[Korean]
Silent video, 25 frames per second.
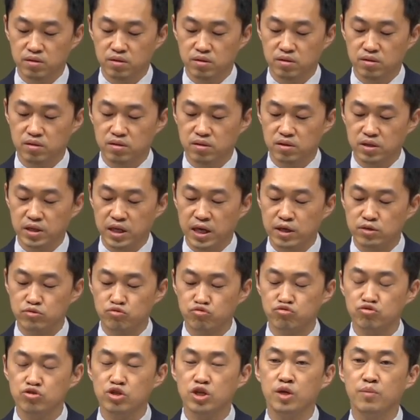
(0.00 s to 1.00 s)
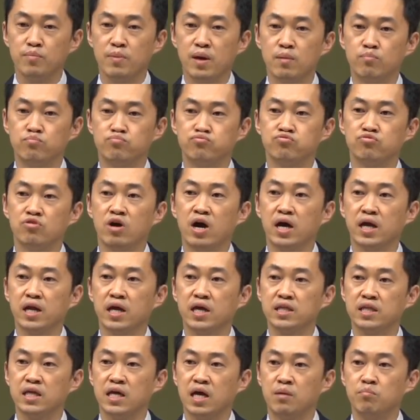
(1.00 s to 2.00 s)
어, 예수님의
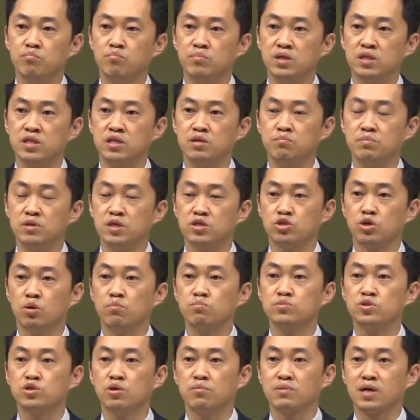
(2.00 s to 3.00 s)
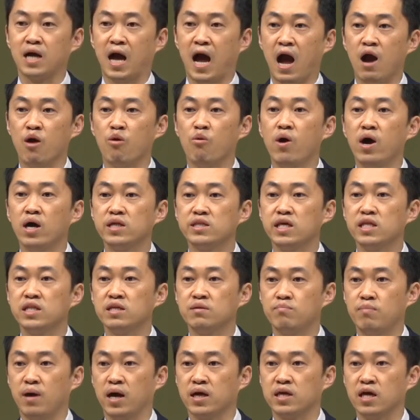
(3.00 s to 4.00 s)
부활에 대한 믿음이 점점
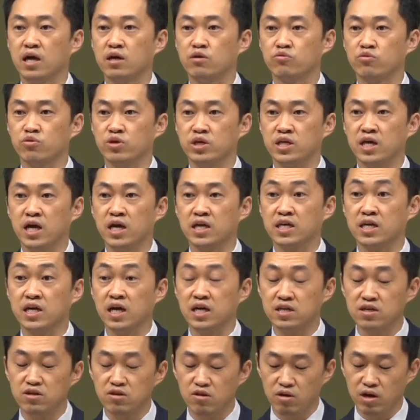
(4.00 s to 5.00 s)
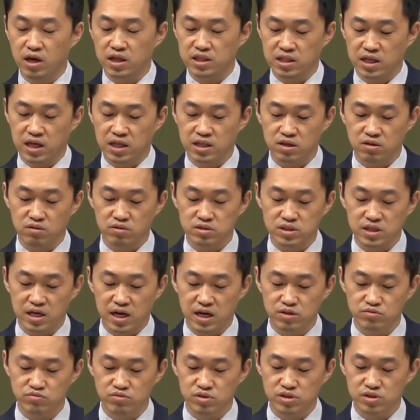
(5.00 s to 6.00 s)
강화되는 방향으로 이야기가 흘러간다는 것을
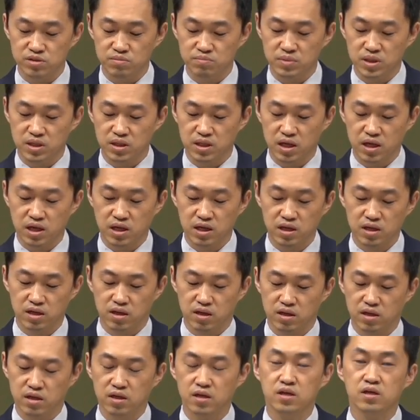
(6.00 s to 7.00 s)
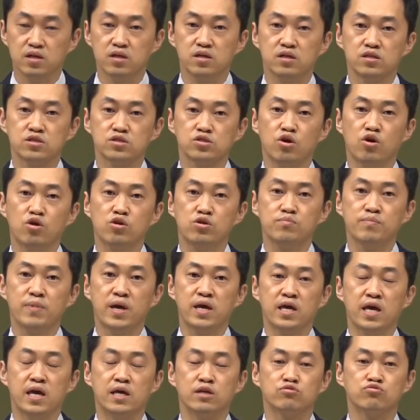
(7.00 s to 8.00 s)
알 수 있습니다. 처음에